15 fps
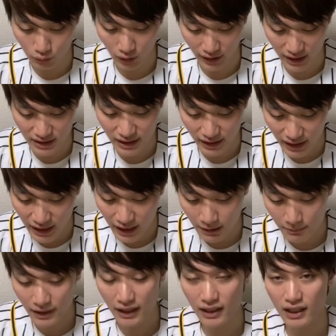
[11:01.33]
はなぜか、
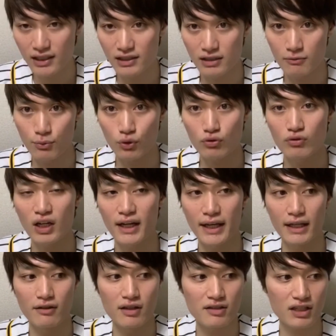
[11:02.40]
みたいな感じです。僕は
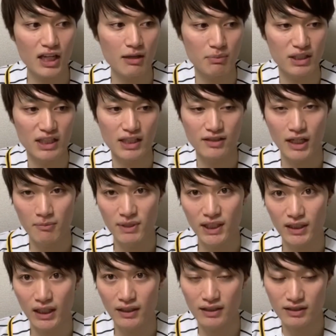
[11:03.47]
エヌエイチケービーエス で見
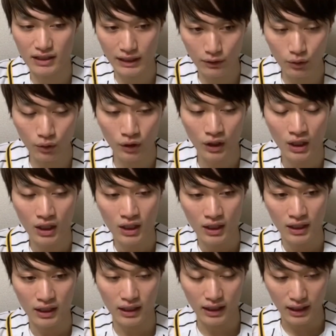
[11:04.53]
てたんですけど、
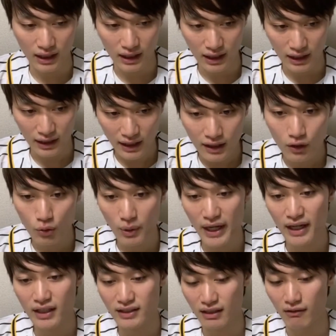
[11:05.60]
まあね、小
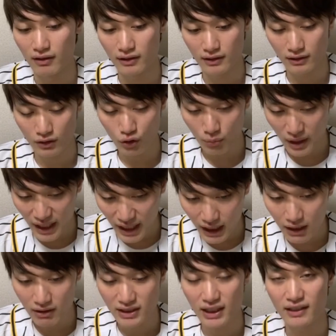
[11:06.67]
早さん、小早
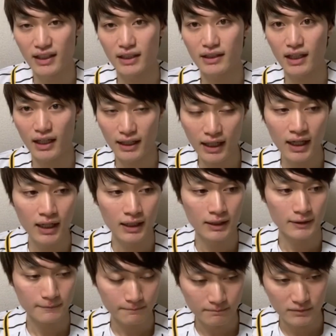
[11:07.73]
川さんだったかな。
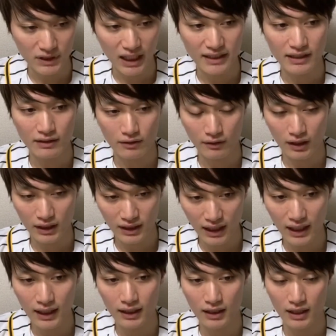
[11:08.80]
うん、解説の方
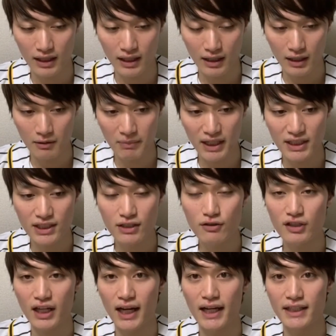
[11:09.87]
が。えー、まあ、一
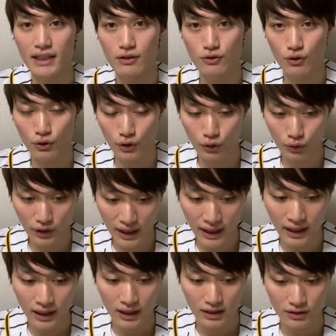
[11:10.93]
塁が空いてる状況
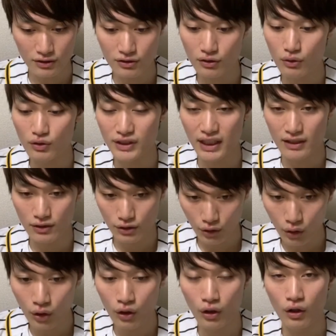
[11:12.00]
で、筒香選手と。
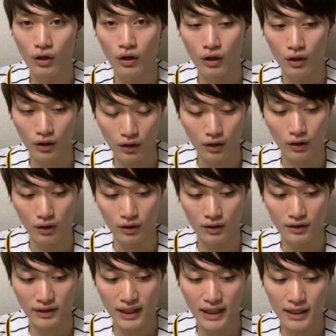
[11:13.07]

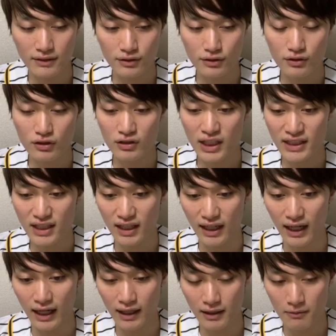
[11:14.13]
うん。で、続く打者
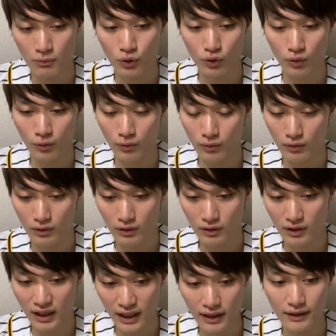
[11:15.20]
が、も
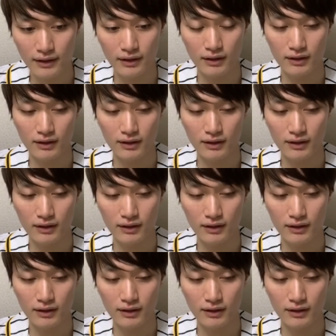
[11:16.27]
う、ね、